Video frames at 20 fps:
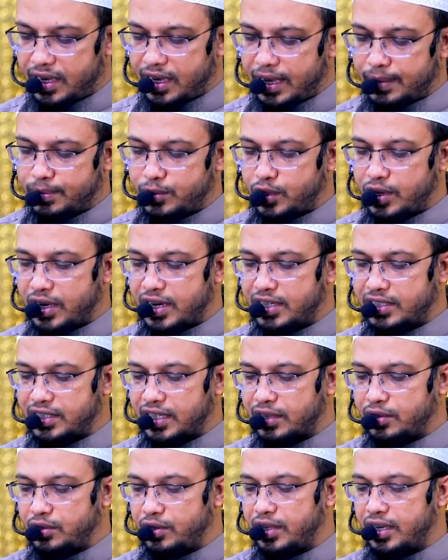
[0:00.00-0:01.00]
হেফজোখানার
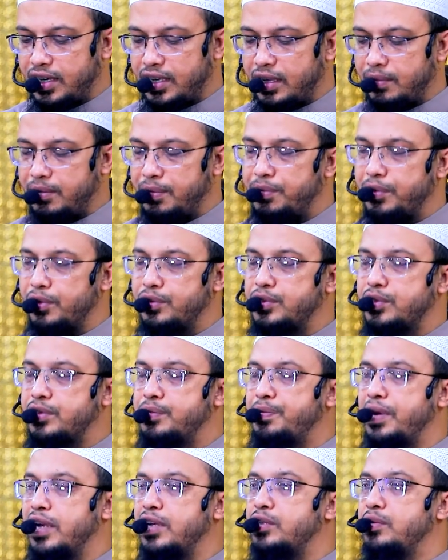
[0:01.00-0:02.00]
ছাত্রদেরকে আমি
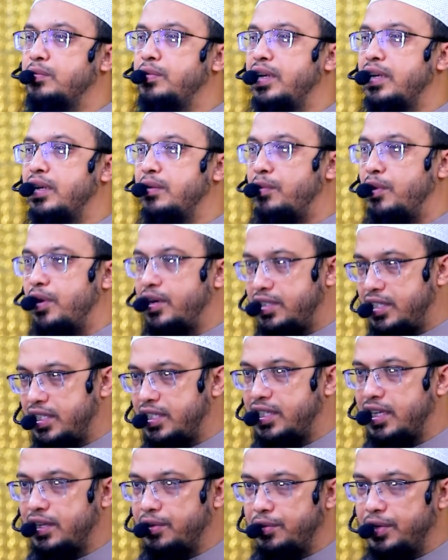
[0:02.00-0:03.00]
প্রায় সময় এটা বলার
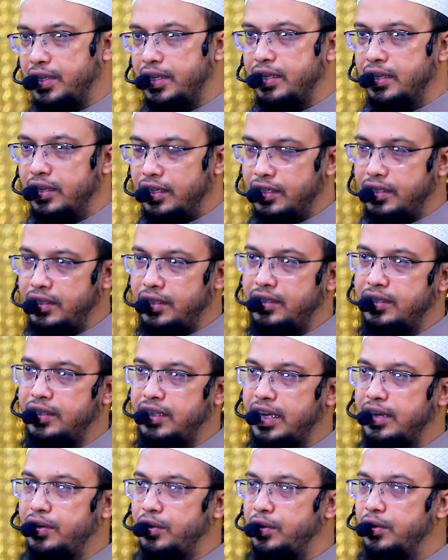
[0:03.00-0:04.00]
চেষ্টা করি
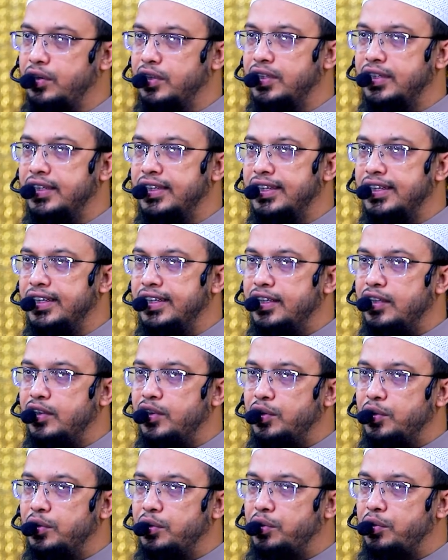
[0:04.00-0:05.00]
দেখো
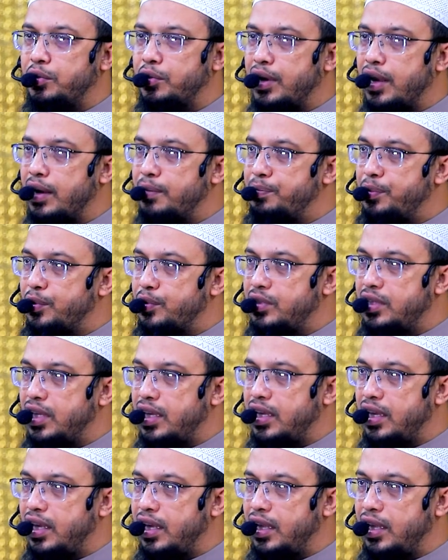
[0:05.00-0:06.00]
কোরআন পড়তে
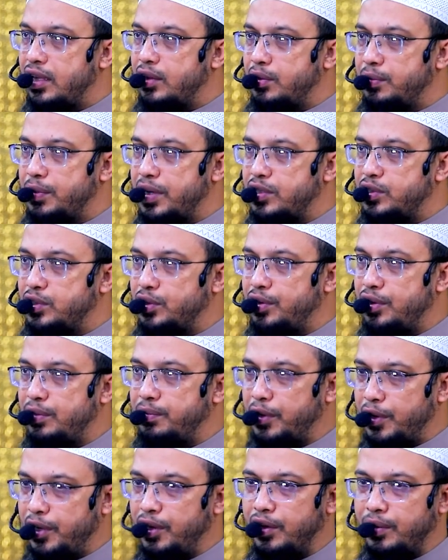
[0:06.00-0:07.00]
গিয়ে তোমার যখন
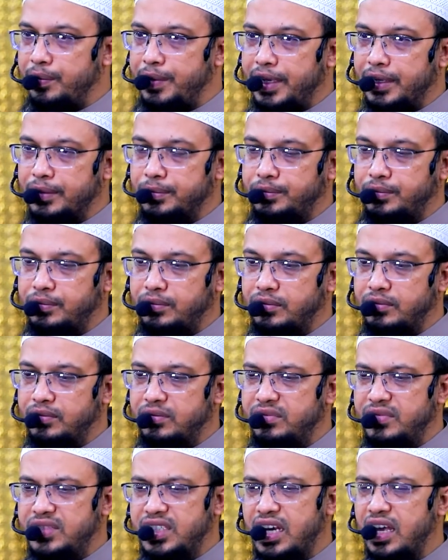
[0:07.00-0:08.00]
মনে হবে
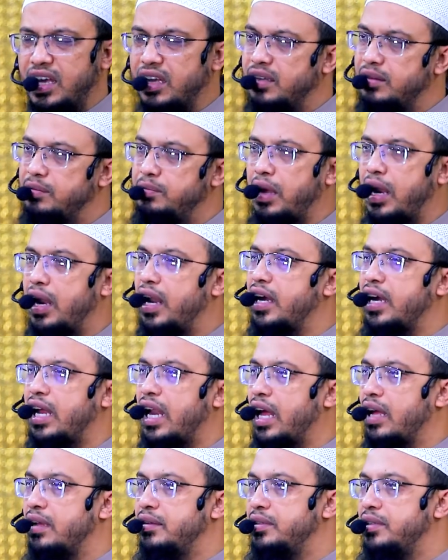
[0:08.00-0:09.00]
যে না ভাল লাগে
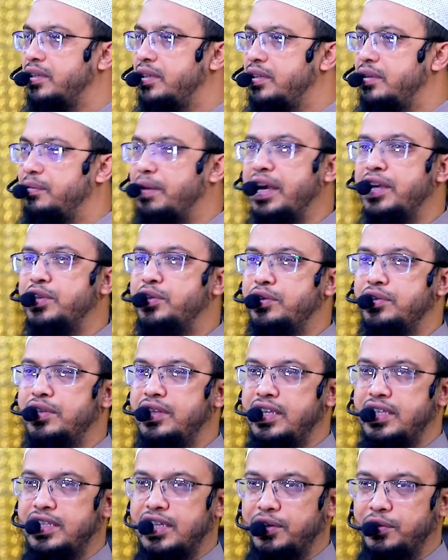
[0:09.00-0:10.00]
না বাইরে চলে
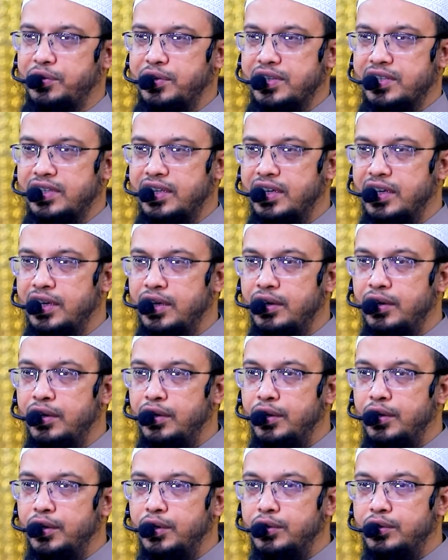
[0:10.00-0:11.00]
যেতে ইচ্ছা করতেছে
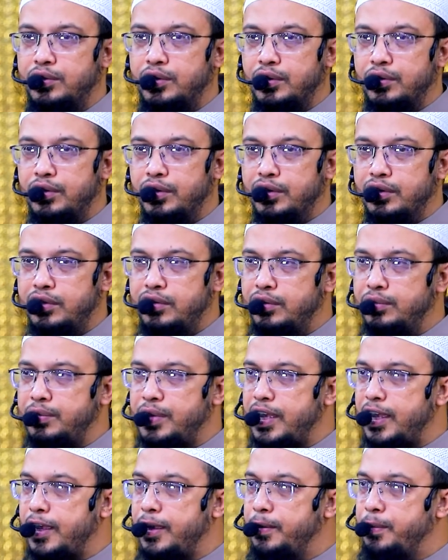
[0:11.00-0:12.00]
তখন
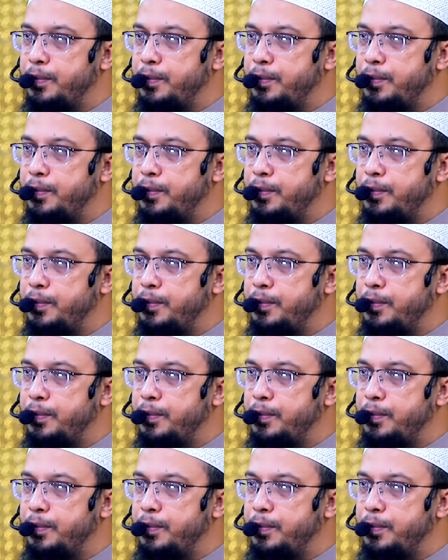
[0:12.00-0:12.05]
তুমি